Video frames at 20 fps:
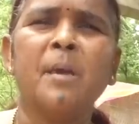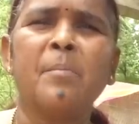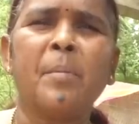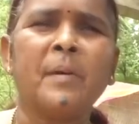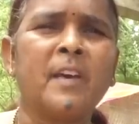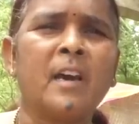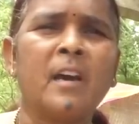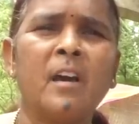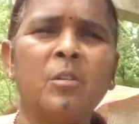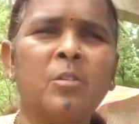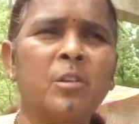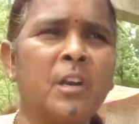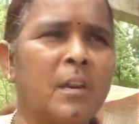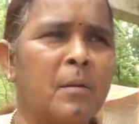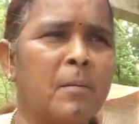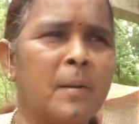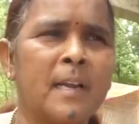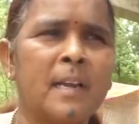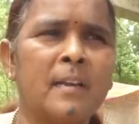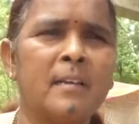ఏ పథకాలు
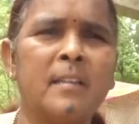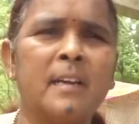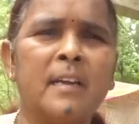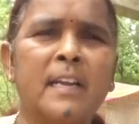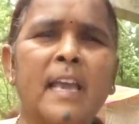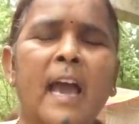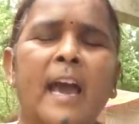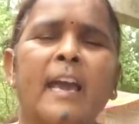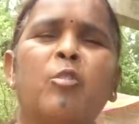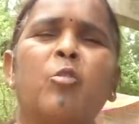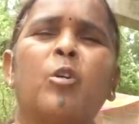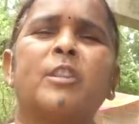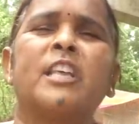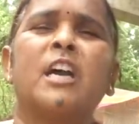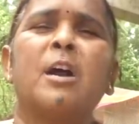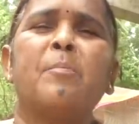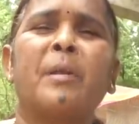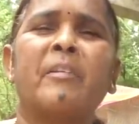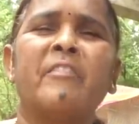నిలబెట్టలేదండి ఆయన కొత్తగా